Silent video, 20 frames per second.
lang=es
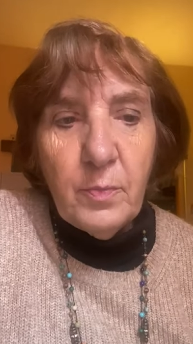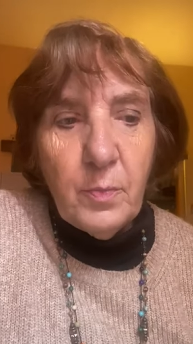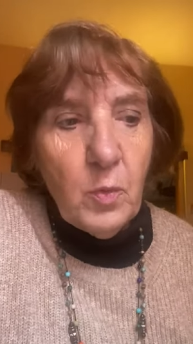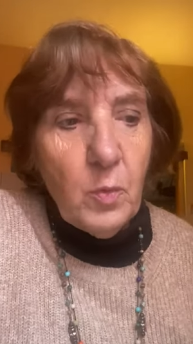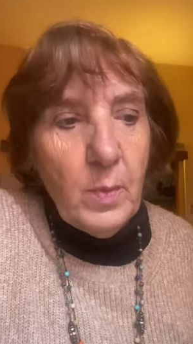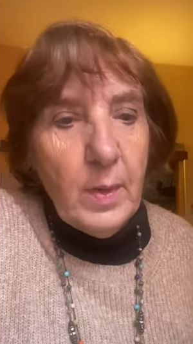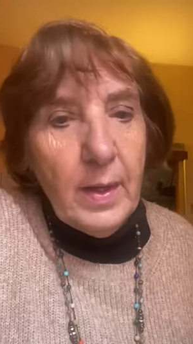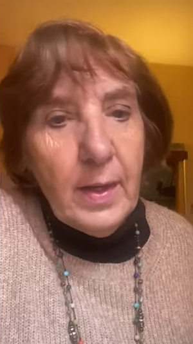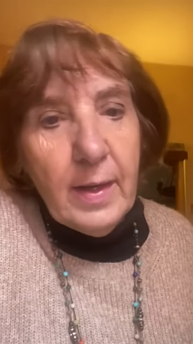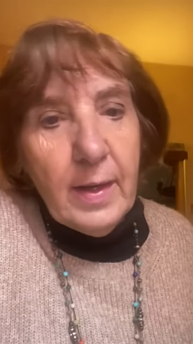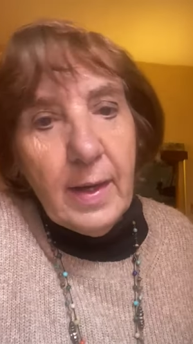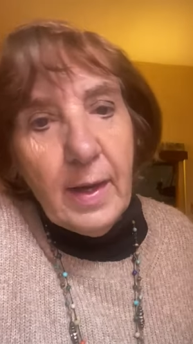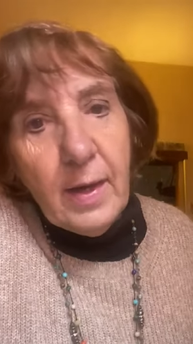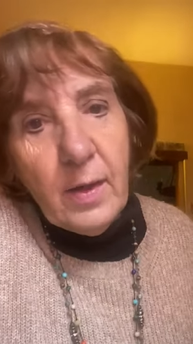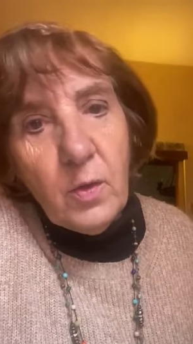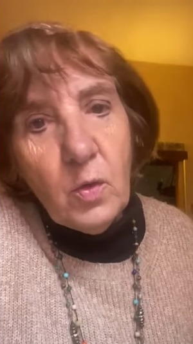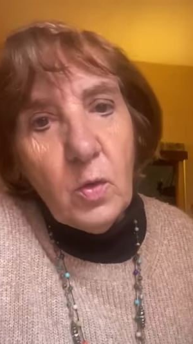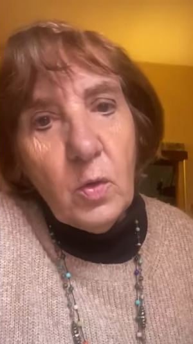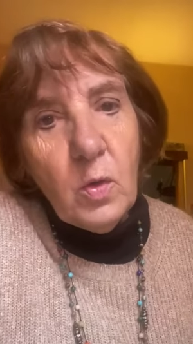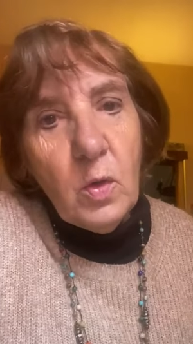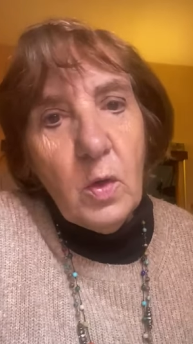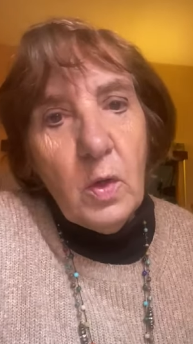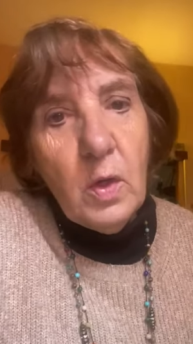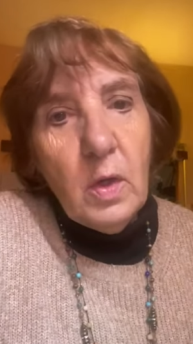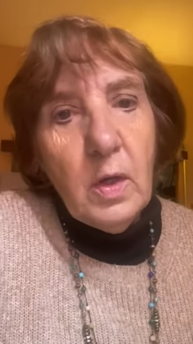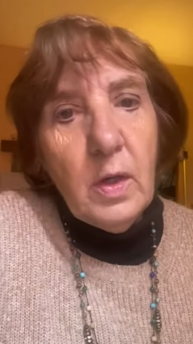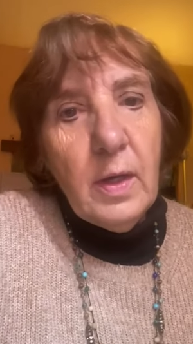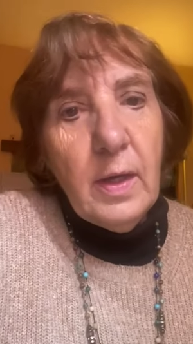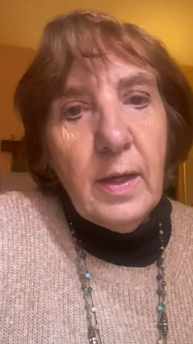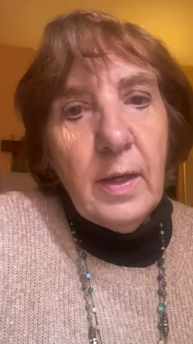publicado
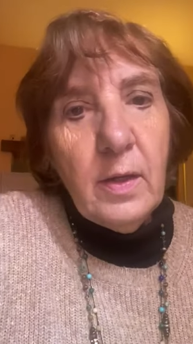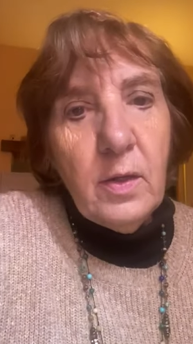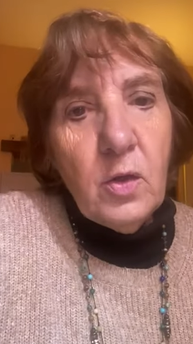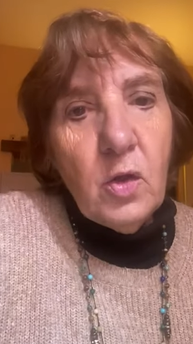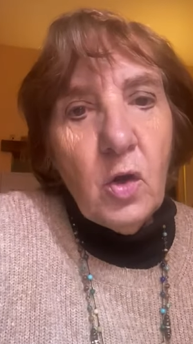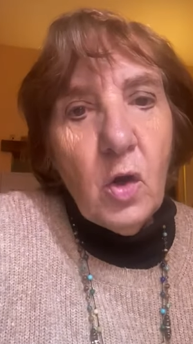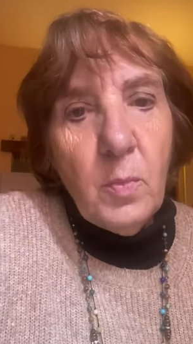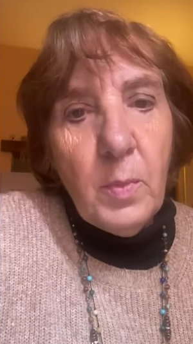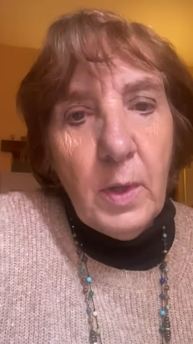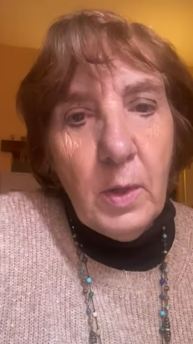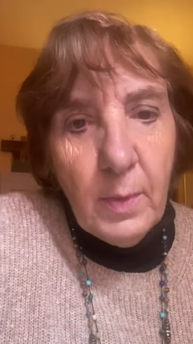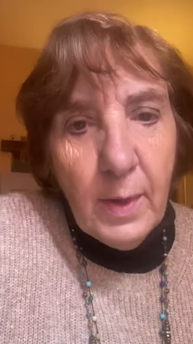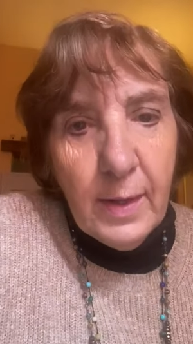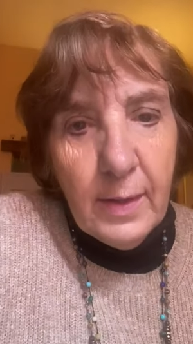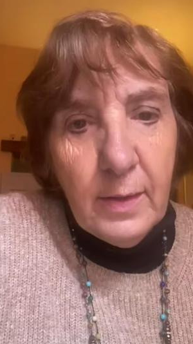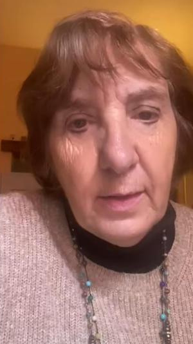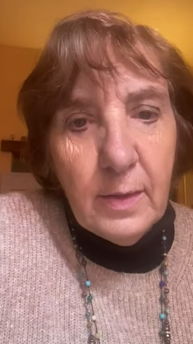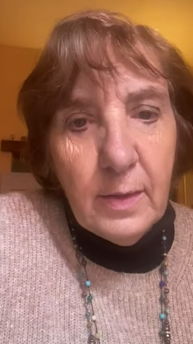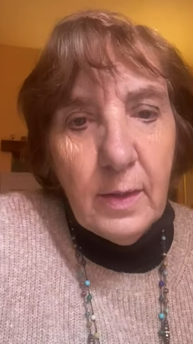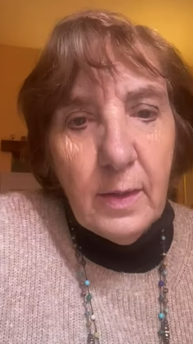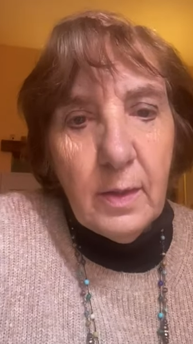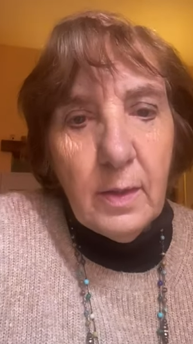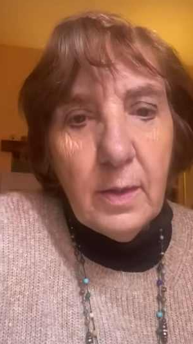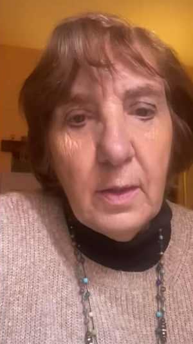en 2020,